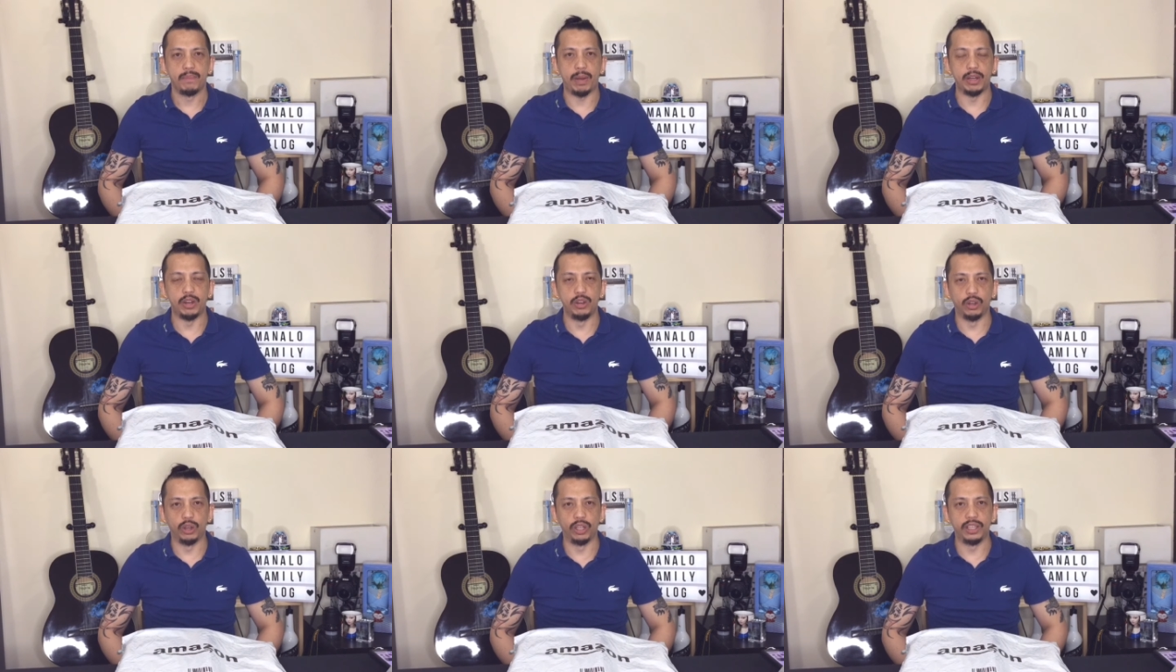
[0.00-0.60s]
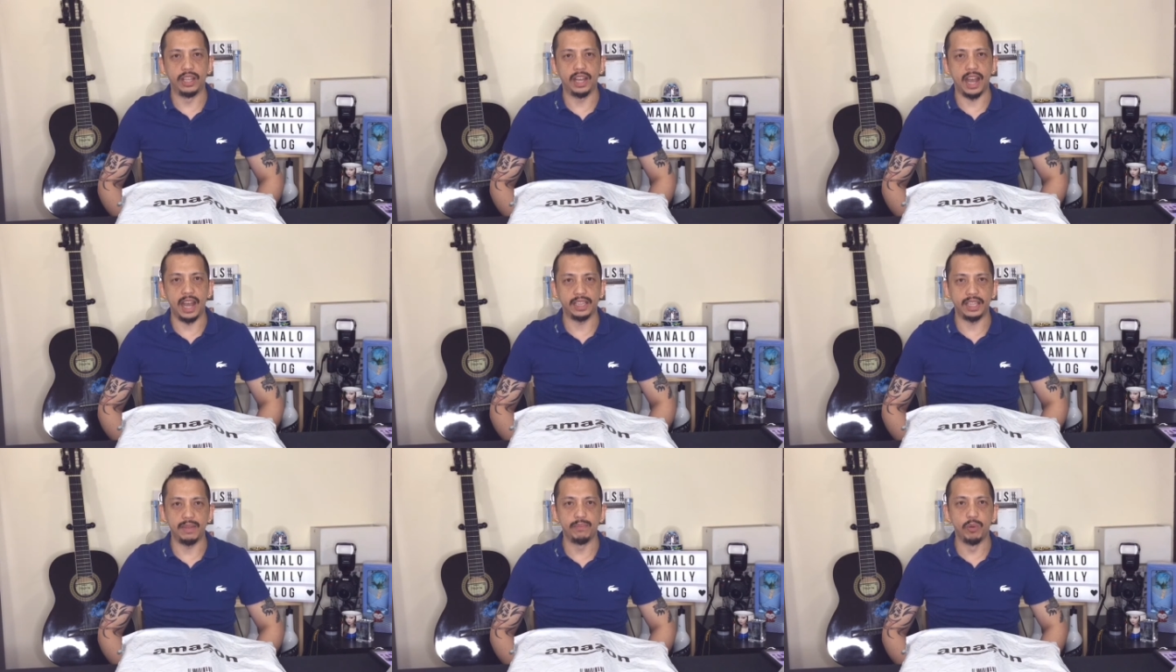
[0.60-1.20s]
panunood ng
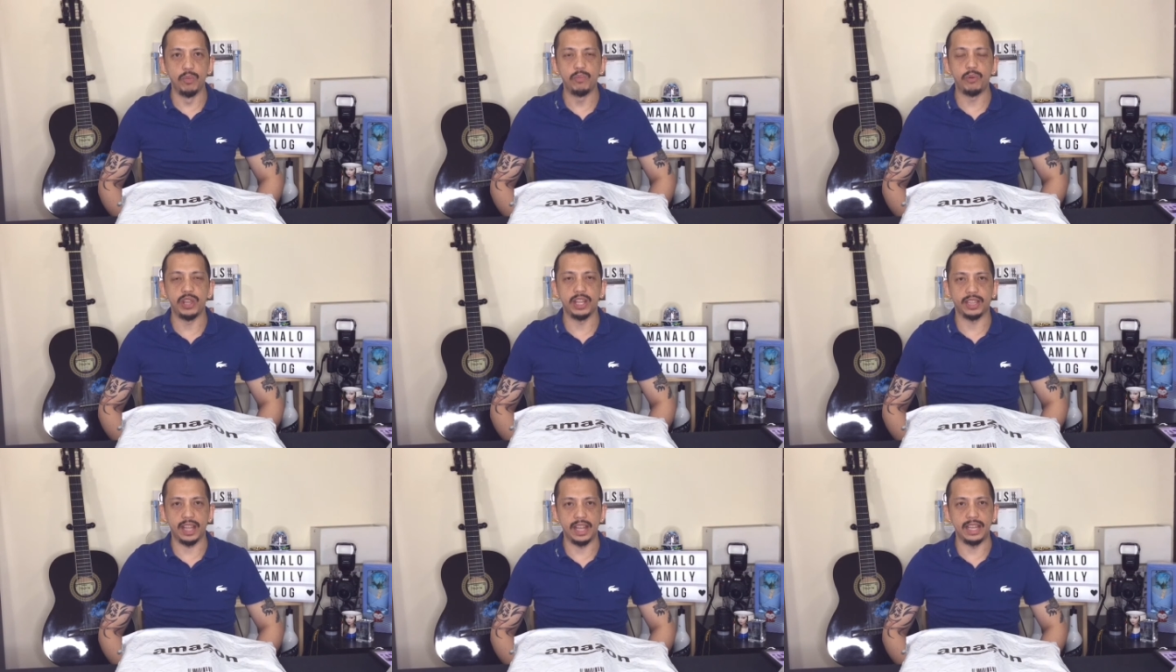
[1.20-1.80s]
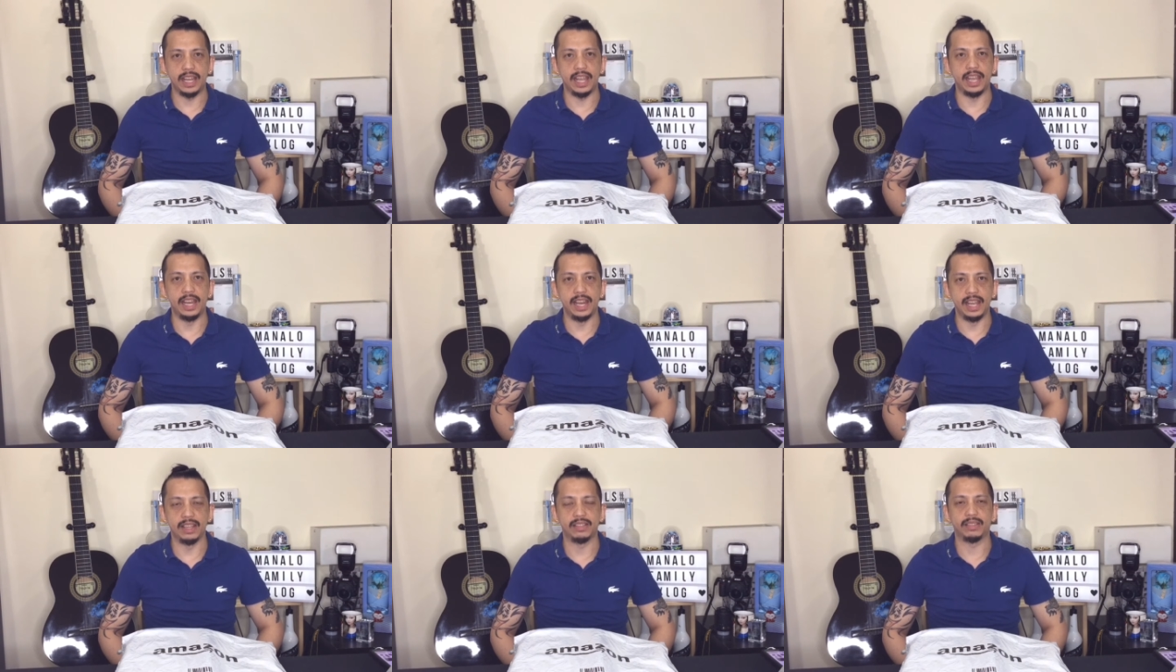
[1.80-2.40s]
ating Bumpuyatan
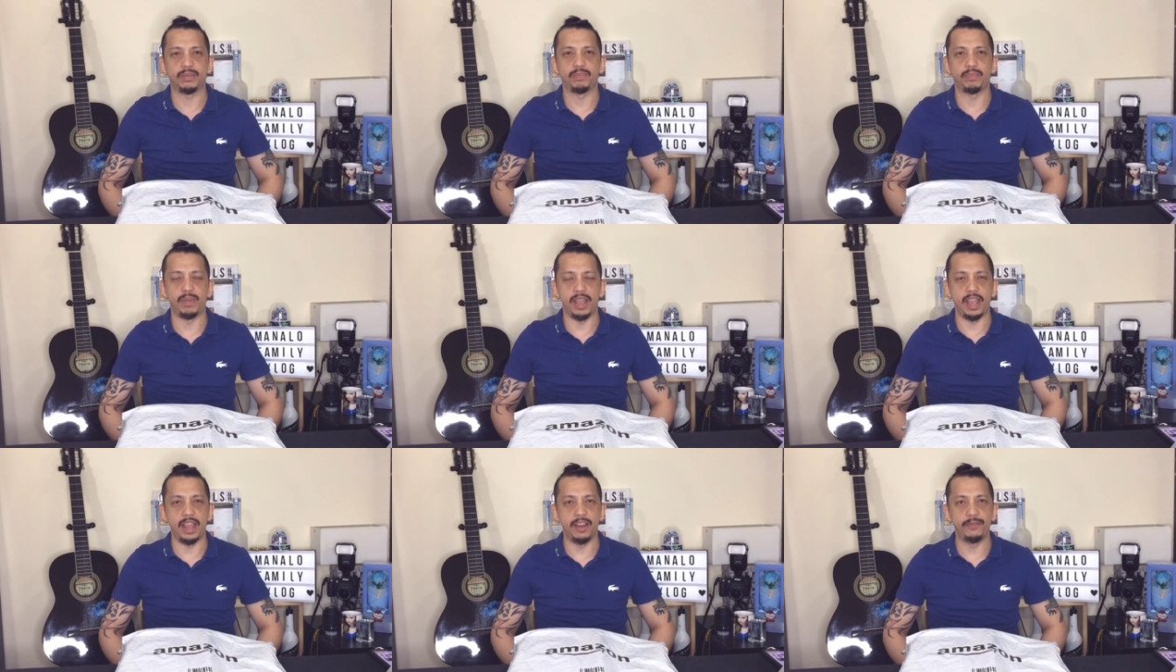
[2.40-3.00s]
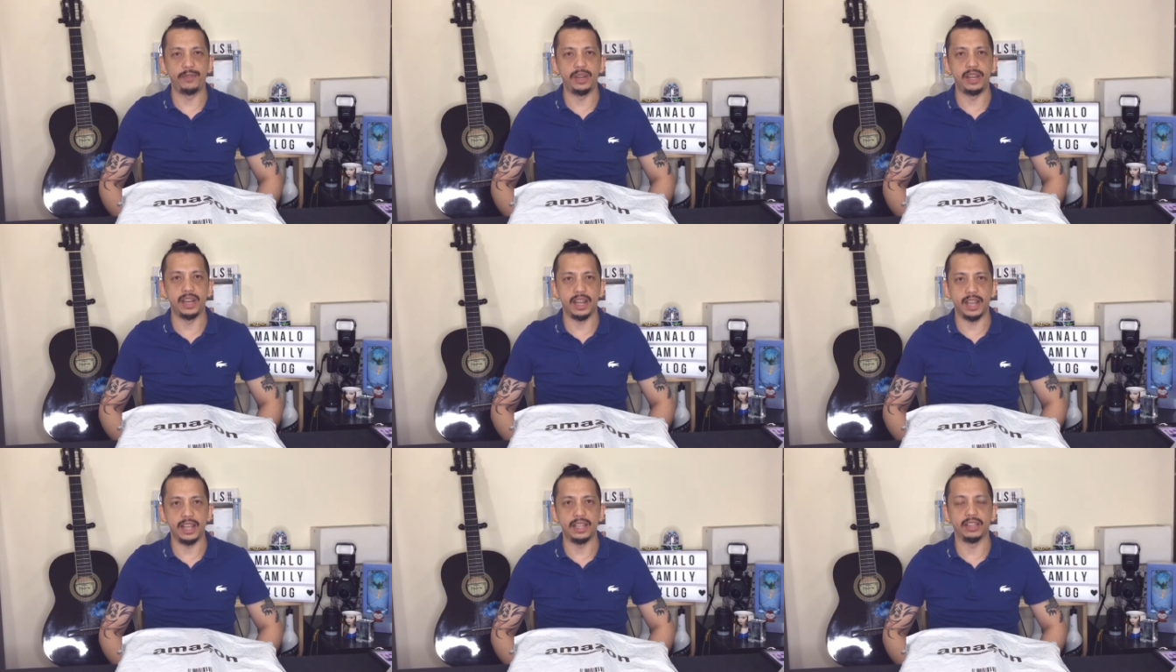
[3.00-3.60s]
LS
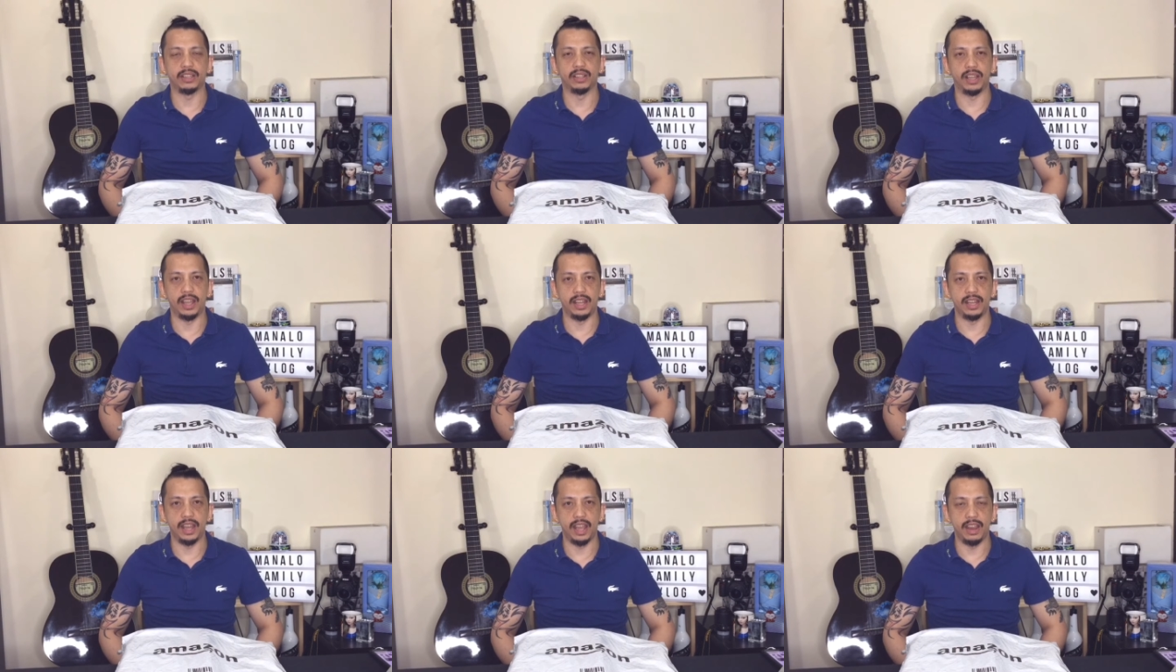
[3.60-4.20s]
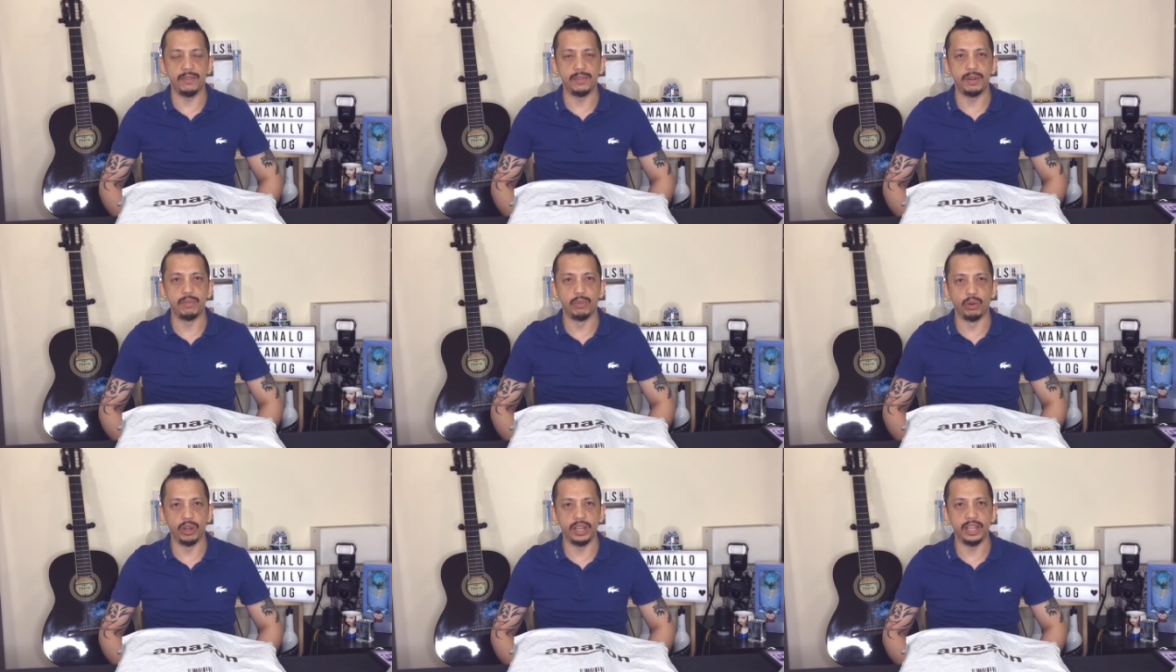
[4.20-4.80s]
every night and
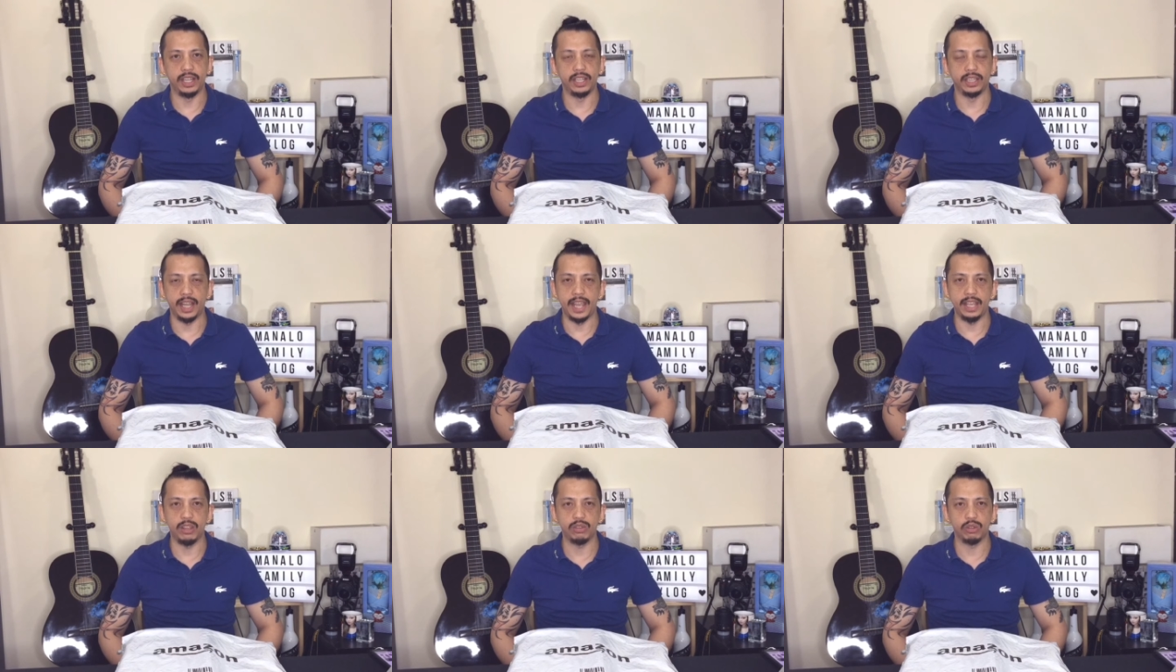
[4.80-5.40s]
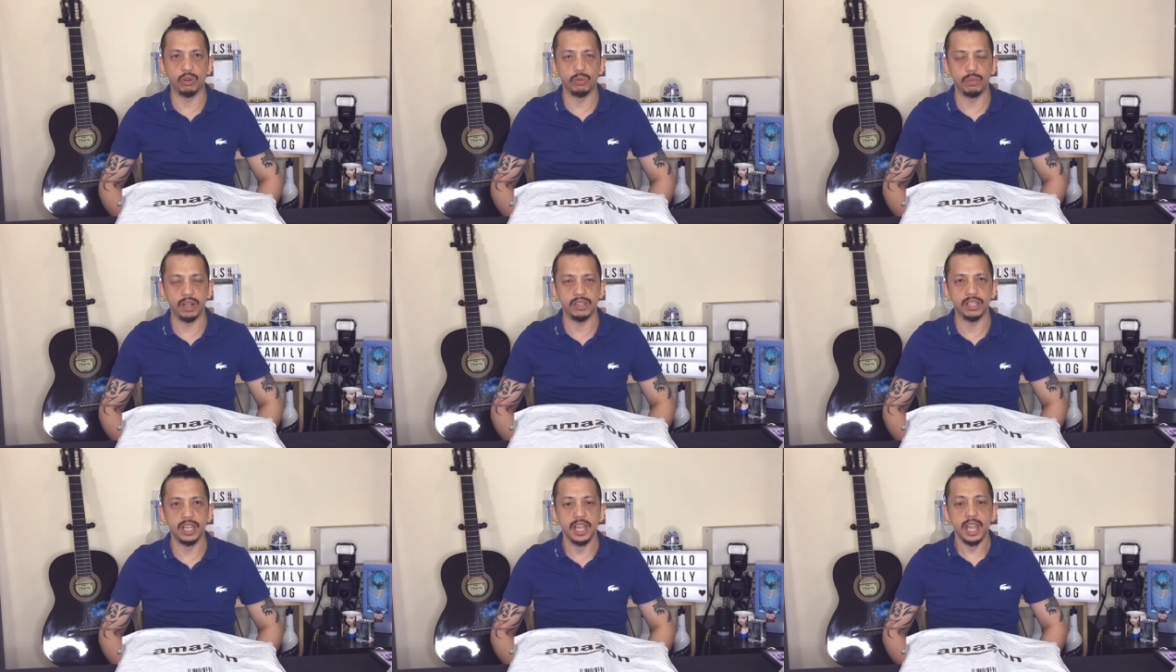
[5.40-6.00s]
every morning. Thank you so
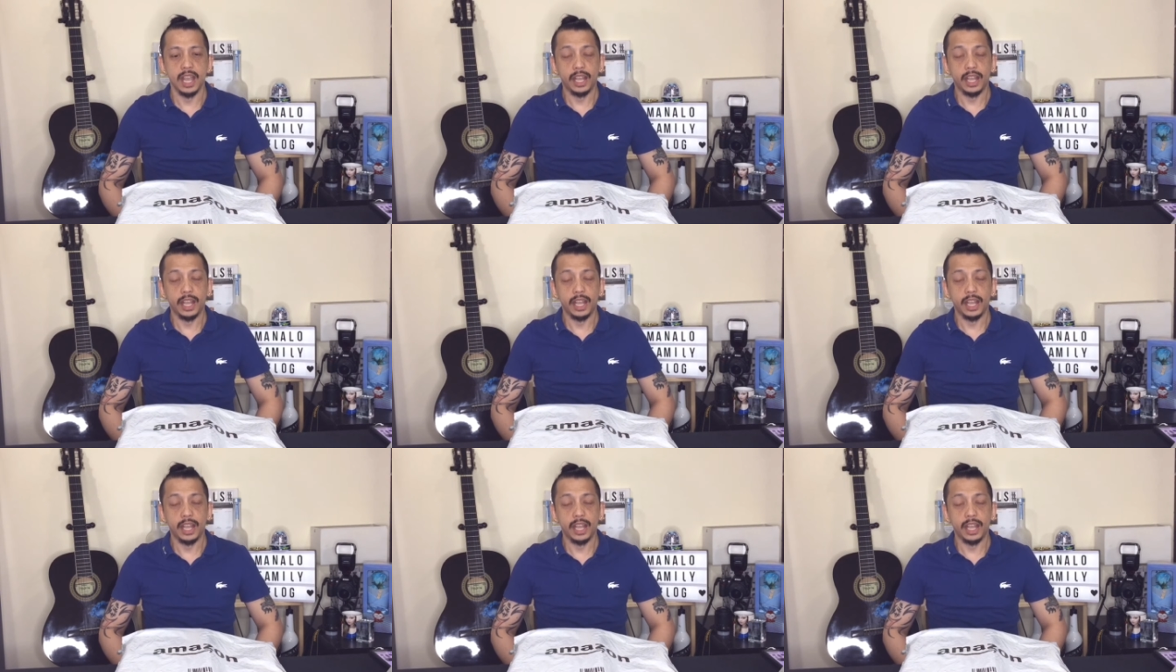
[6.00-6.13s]
much.